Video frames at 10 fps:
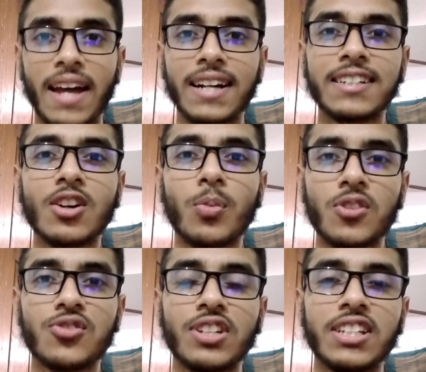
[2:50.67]
আর একটা
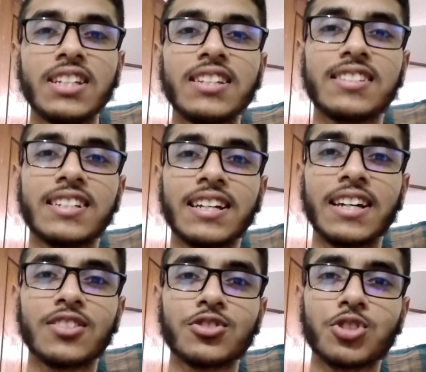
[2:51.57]
অপরচুনিটি
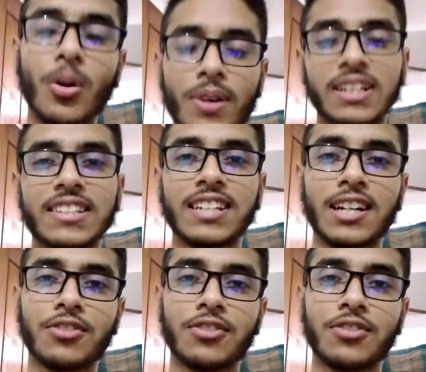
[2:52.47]
যেটা সবার কাজে